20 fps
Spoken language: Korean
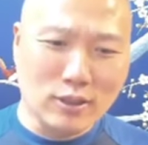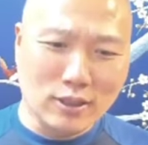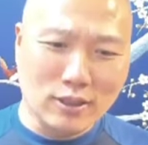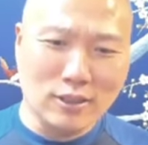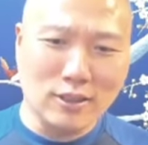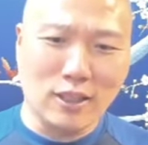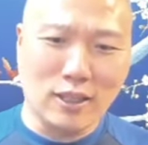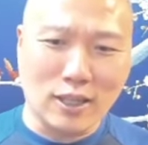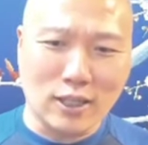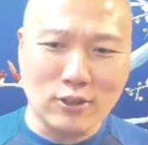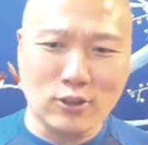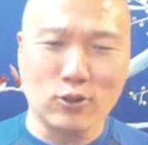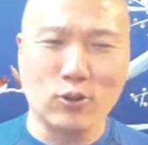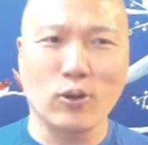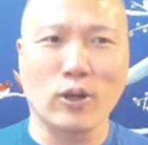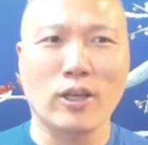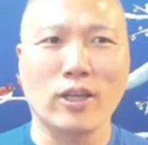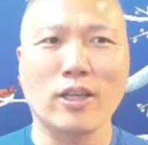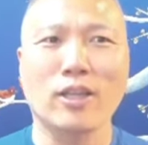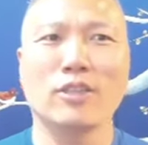그런 데
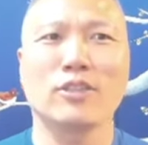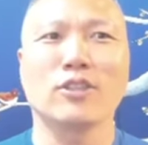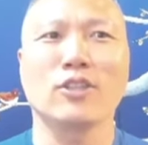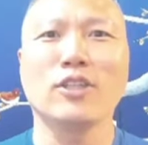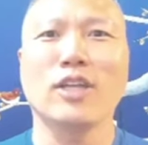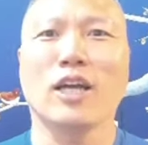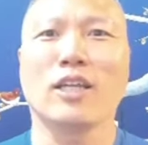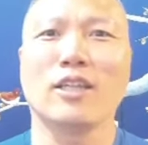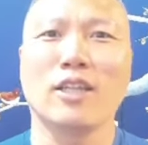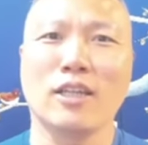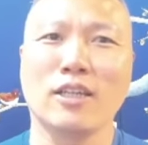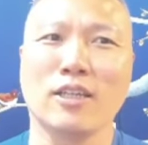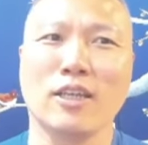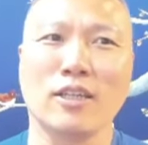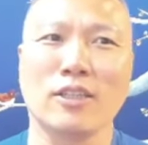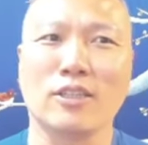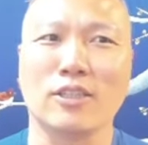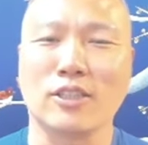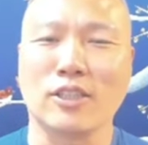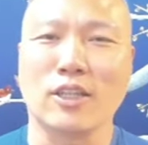가서도 해결이 전혀 안 되는
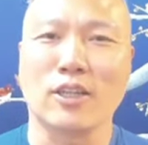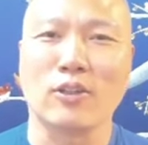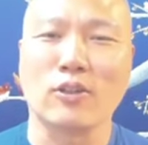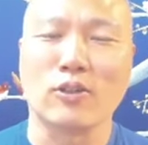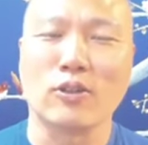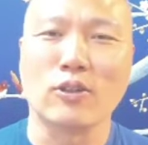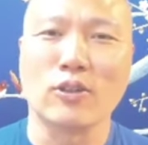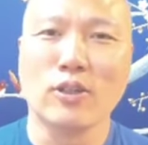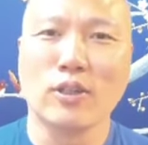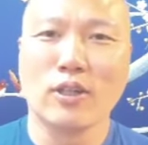게들 있잖아요.